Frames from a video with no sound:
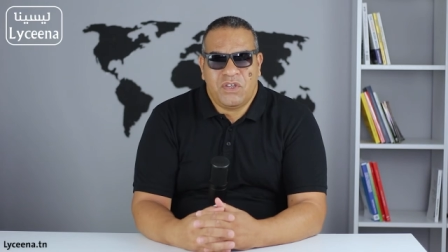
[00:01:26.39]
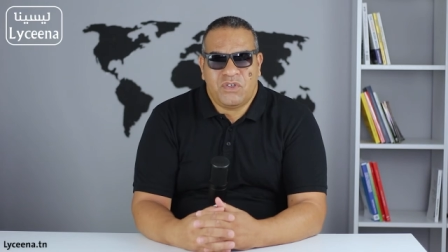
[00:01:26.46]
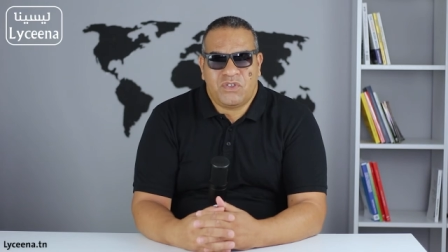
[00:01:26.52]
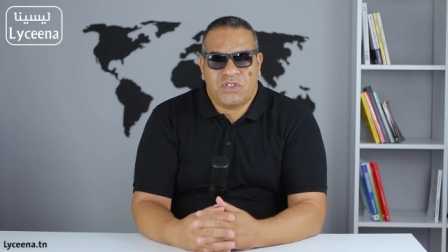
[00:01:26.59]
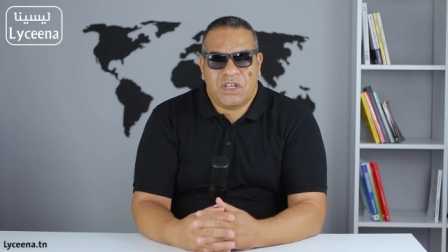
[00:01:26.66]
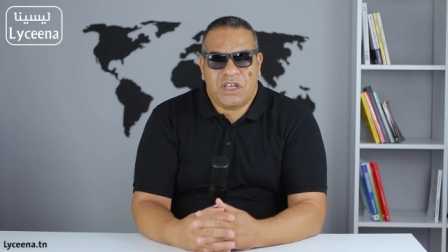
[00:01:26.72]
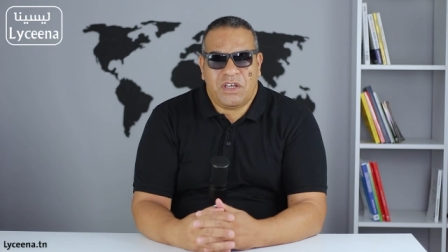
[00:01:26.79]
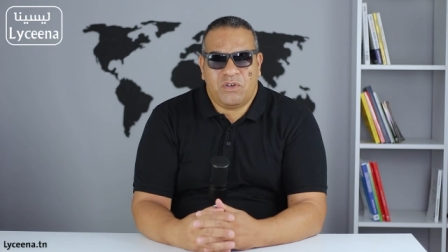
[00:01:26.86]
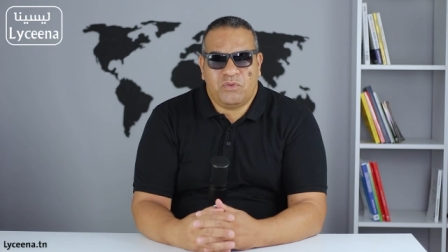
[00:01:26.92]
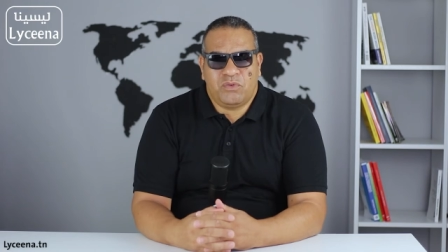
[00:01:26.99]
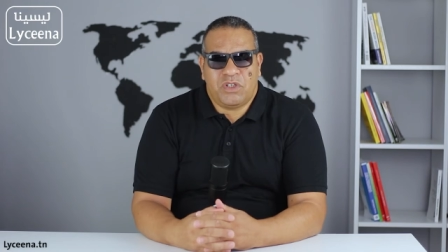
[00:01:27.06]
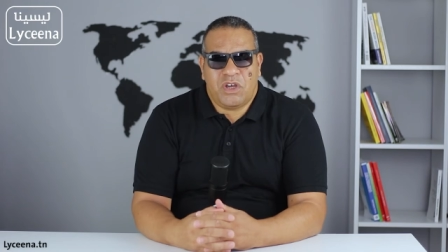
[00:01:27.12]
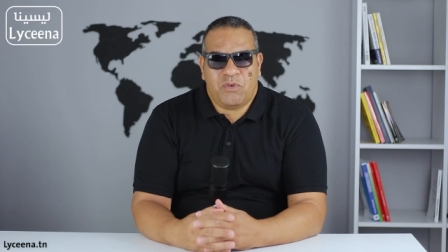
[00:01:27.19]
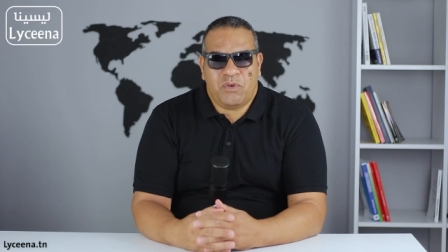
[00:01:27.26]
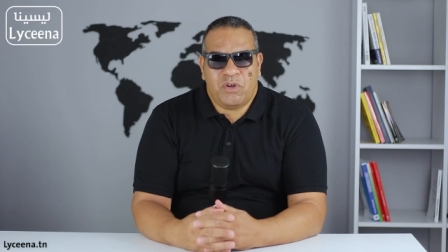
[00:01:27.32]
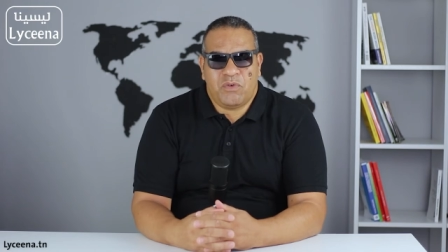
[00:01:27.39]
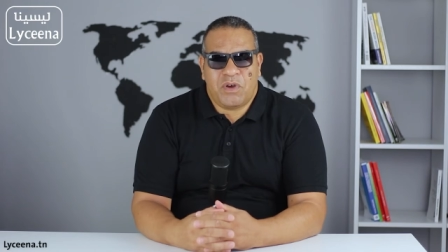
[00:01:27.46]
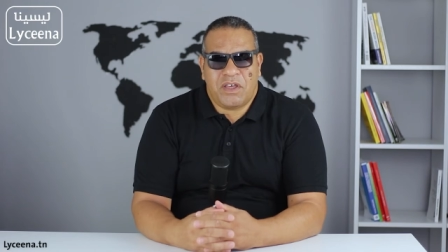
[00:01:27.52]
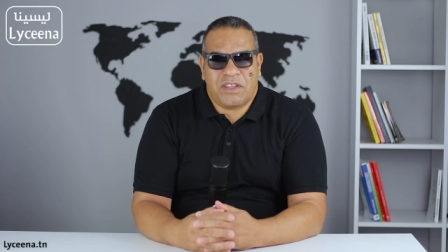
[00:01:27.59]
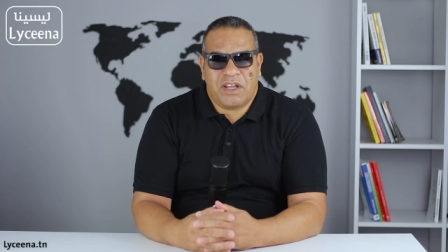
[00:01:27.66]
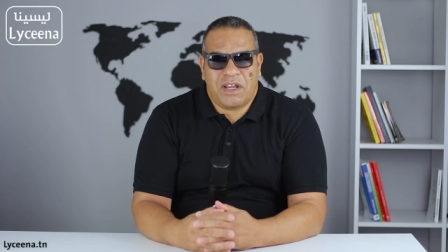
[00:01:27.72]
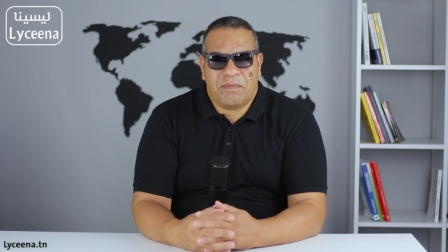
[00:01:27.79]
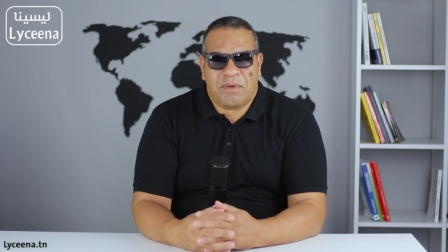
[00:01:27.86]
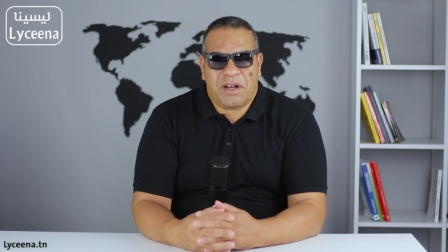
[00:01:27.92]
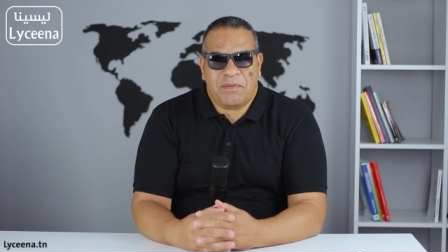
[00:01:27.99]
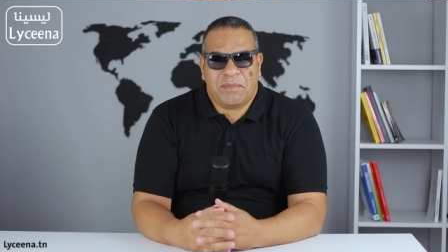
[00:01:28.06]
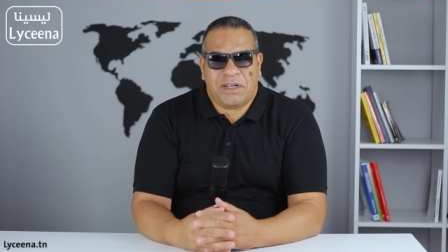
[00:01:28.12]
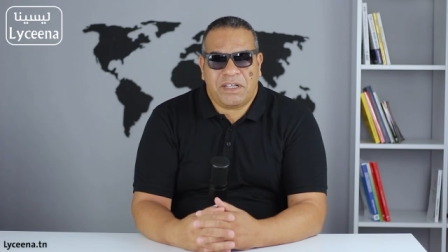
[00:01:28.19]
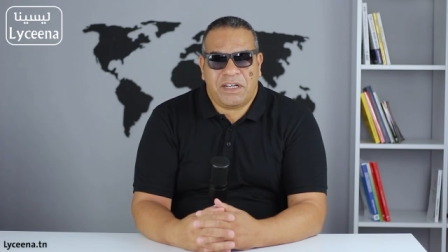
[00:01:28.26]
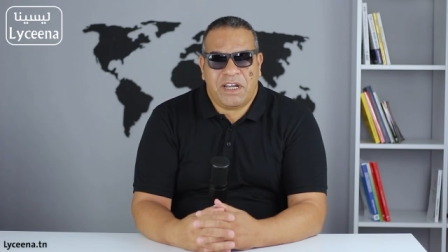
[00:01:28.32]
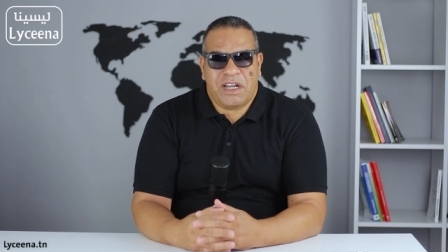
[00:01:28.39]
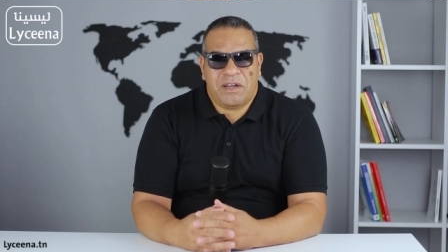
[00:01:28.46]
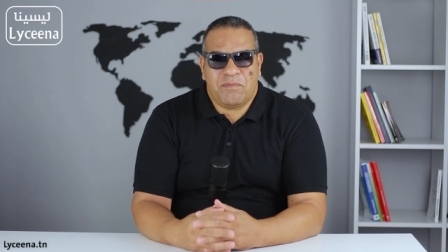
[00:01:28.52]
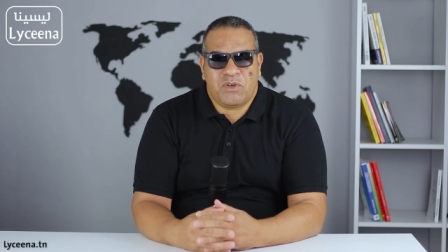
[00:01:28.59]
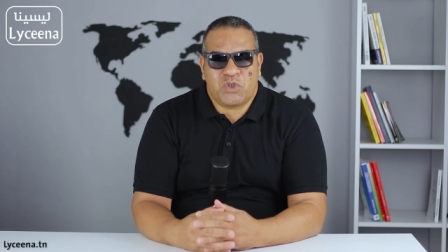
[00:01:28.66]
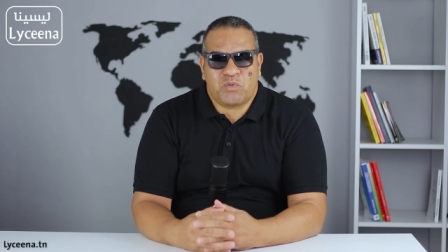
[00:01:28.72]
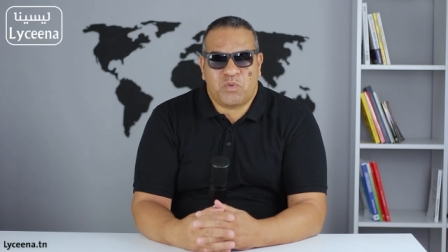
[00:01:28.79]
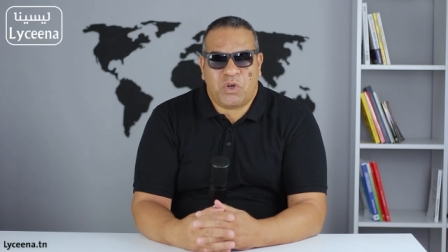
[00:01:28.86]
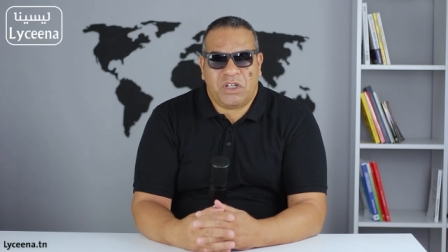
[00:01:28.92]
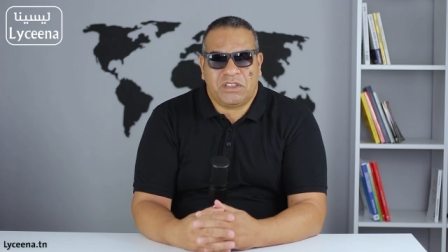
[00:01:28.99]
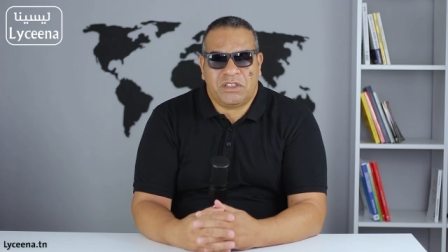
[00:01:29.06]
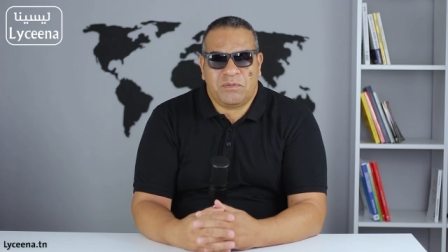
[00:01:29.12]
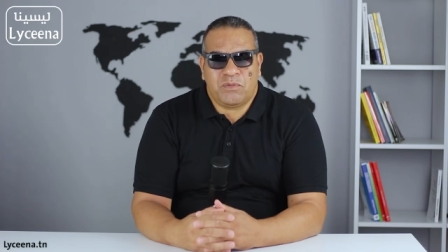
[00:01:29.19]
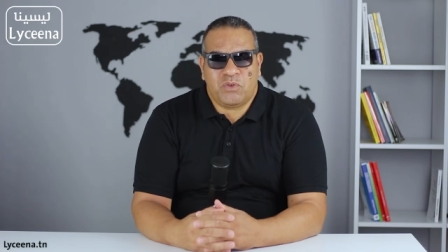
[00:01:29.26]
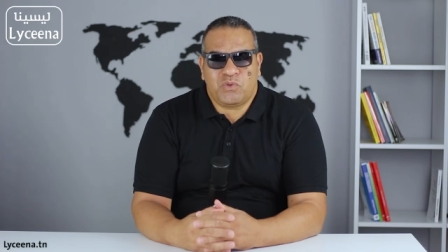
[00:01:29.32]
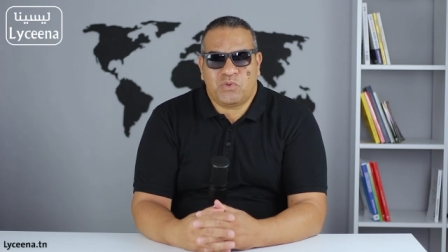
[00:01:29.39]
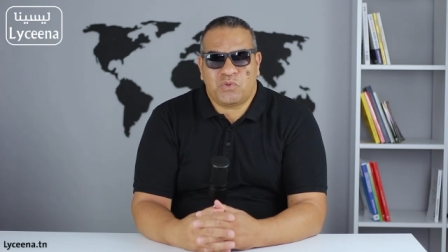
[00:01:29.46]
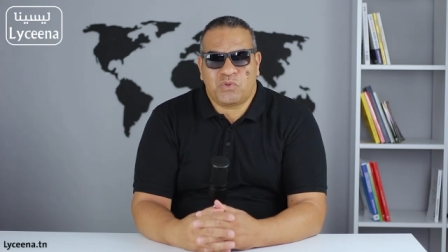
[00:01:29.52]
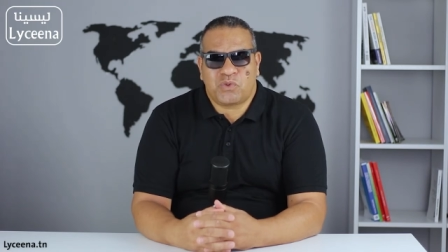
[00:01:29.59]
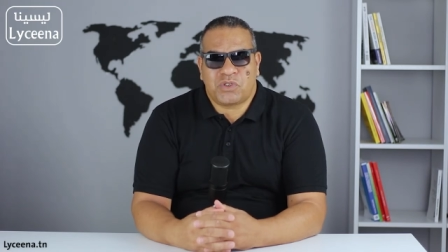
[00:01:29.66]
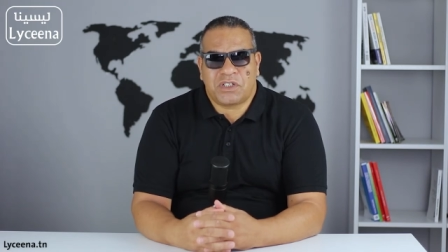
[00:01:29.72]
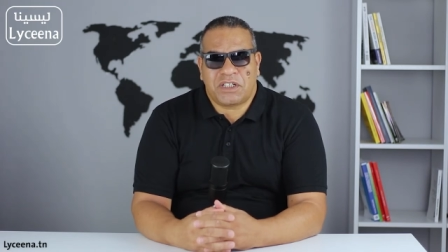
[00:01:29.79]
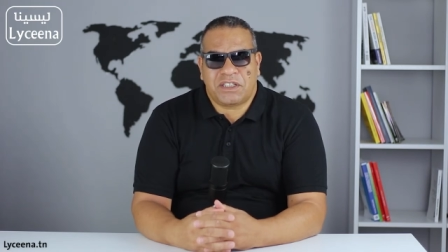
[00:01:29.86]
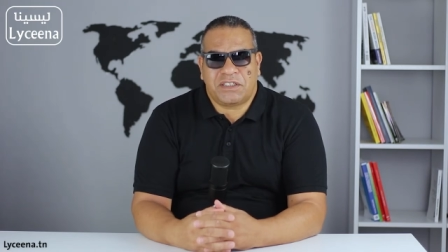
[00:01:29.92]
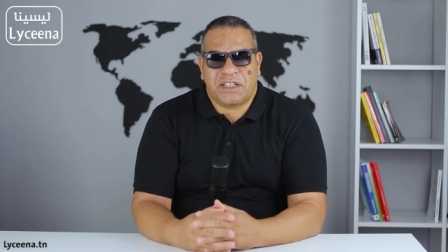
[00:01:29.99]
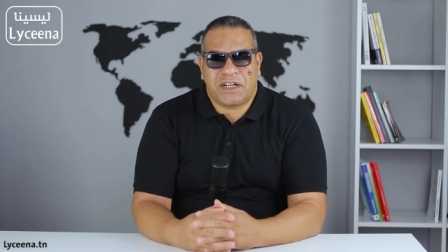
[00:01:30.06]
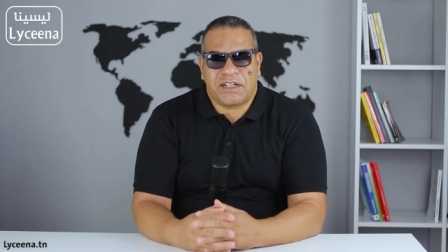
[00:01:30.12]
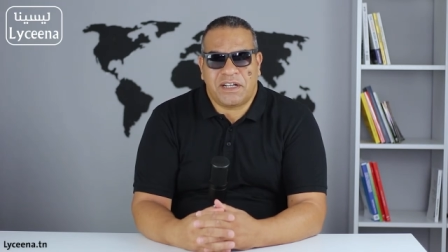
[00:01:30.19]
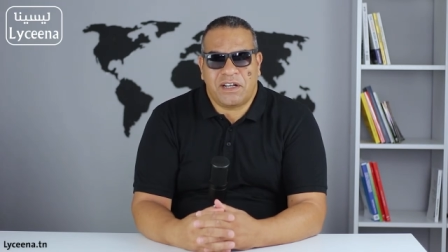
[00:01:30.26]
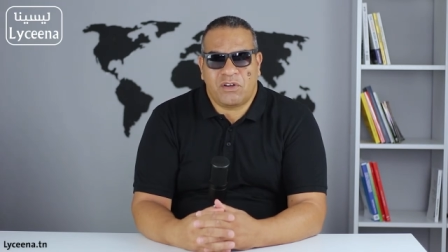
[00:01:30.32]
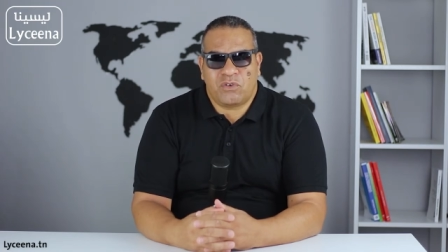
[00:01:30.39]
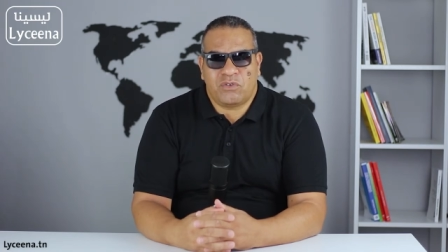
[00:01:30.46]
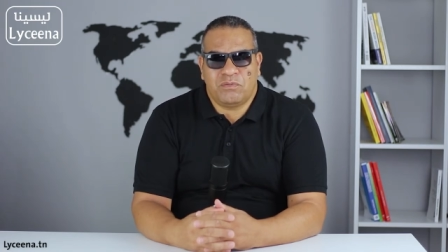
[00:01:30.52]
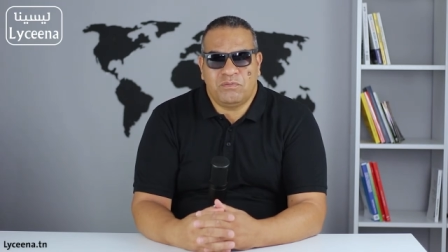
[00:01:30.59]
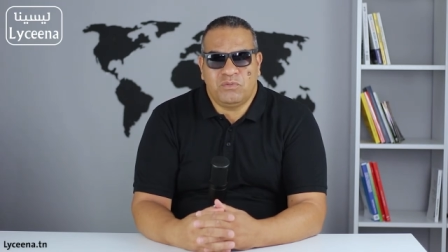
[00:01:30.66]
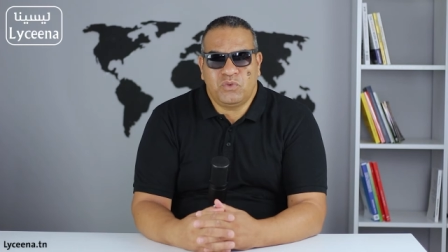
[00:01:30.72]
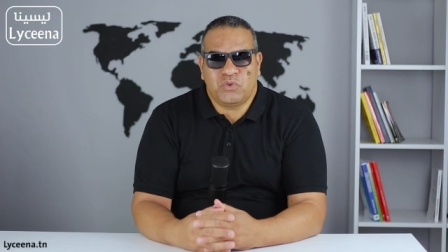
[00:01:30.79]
سنداول هذا الأمر من خلال مجموعة من النصوص اخترنا لكم